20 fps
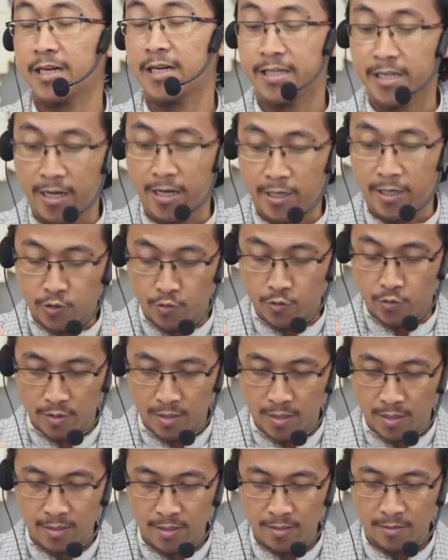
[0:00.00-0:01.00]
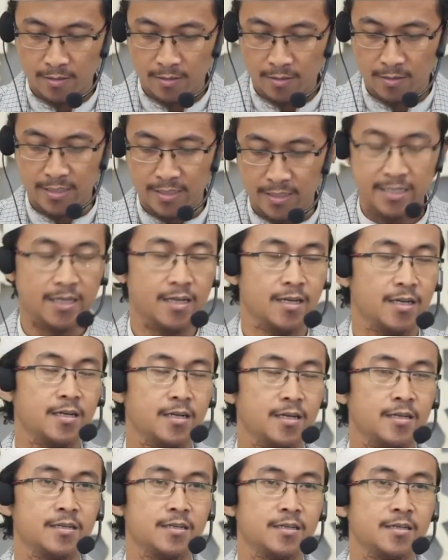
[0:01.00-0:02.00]
yang dianjurkan
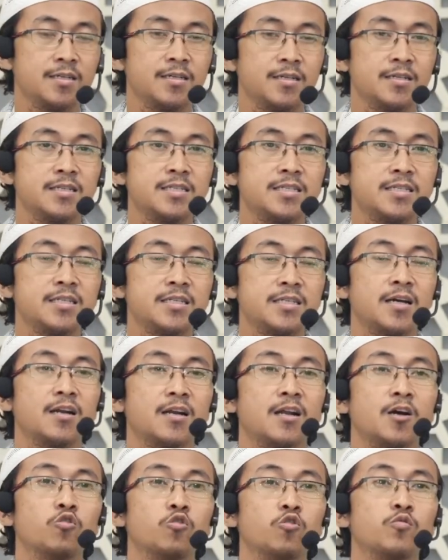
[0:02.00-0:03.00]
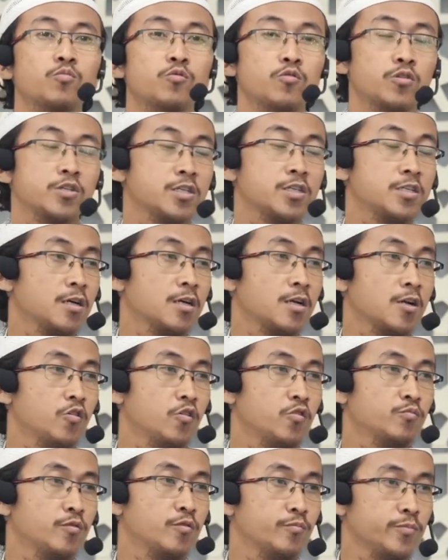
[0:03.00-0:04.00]
ialah ziarah kubur secara
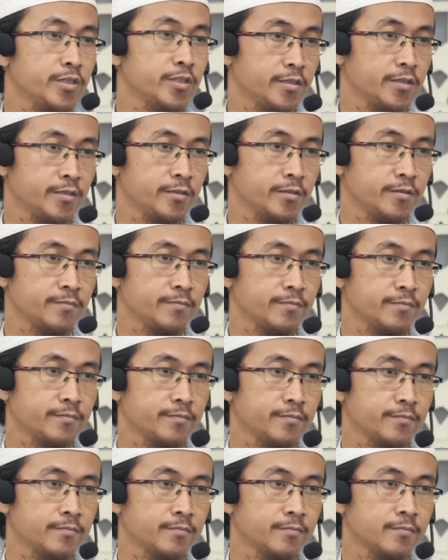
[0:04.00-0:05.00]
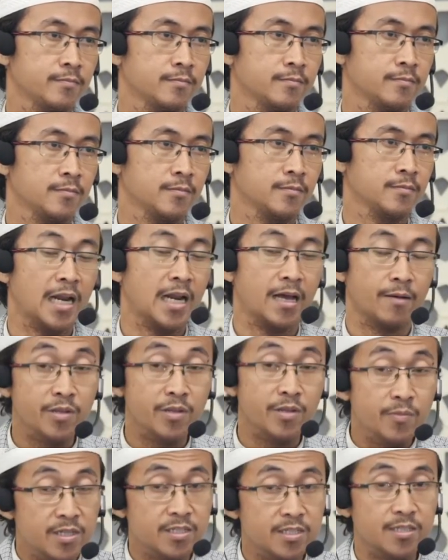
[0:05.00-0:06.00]
umumnya.
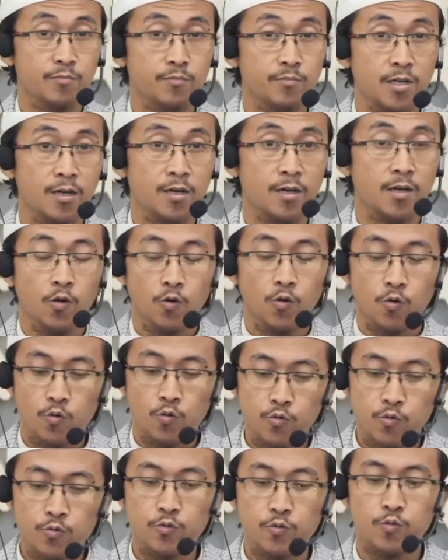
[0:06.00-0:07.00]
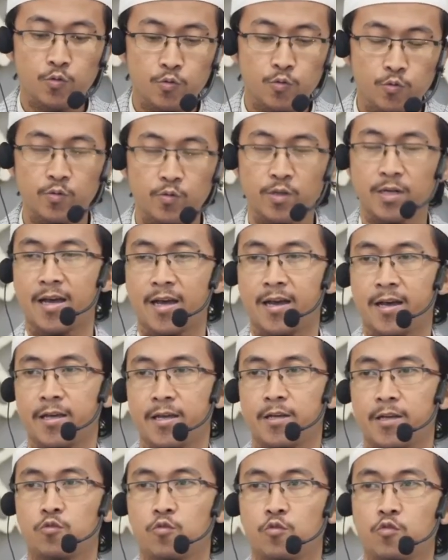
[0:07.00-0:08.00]
Nabi bersabda, "Kuntu
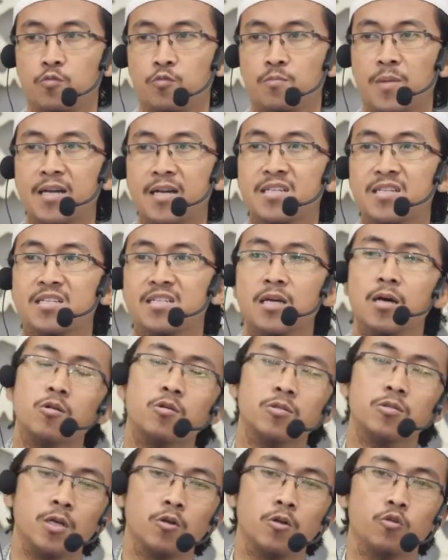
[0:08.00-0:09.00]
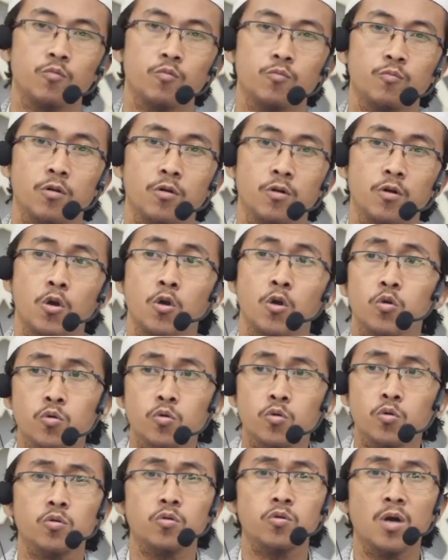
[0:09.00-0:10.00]
nahaitukum an ziaratil kubur."
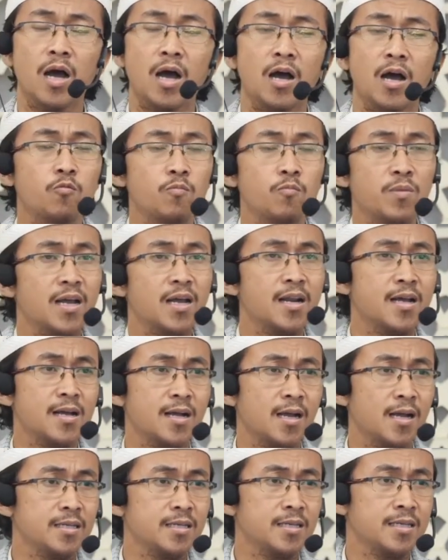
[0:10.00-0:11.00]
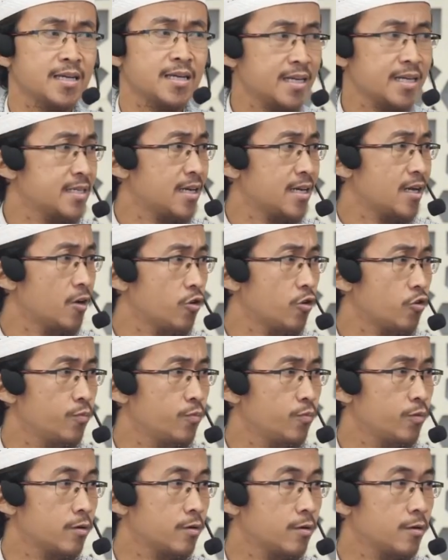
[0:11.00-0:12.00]
Dulu aku melarang kalian dari ziarah
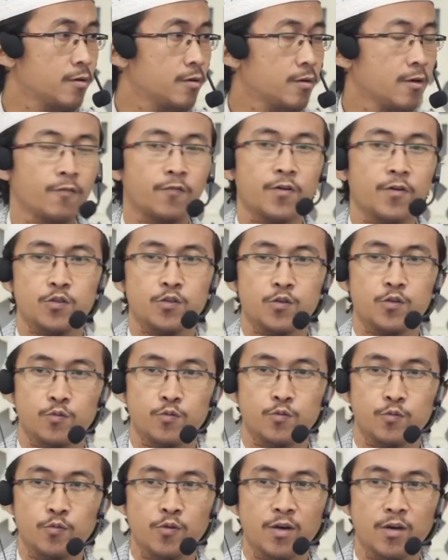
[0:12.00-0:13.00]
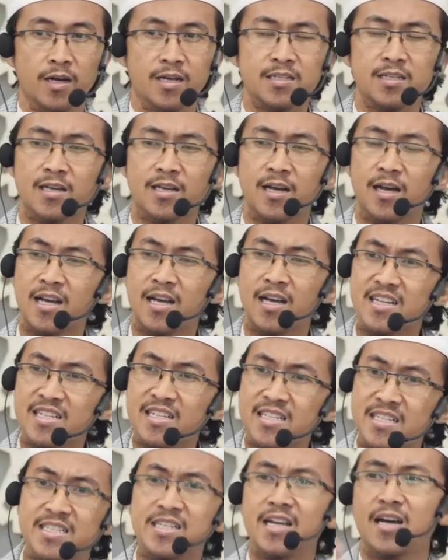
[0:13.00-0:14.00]
kubur. Fazuruha. Sekarang
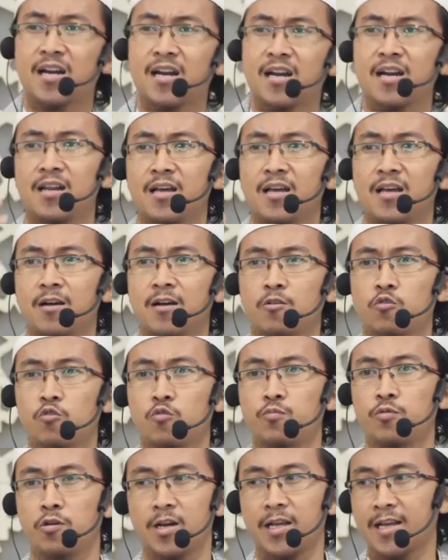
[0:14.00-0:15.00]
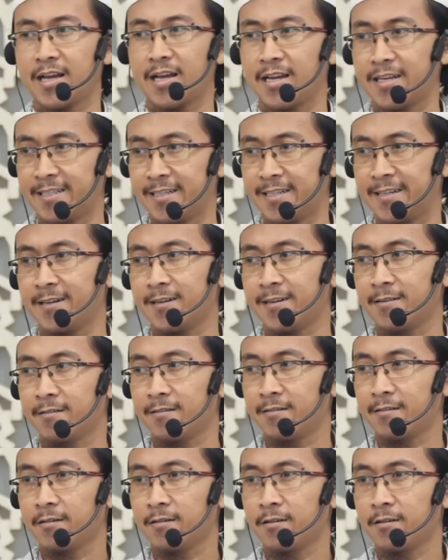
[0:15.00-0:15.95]
ziarahlah kubur oleh kalian.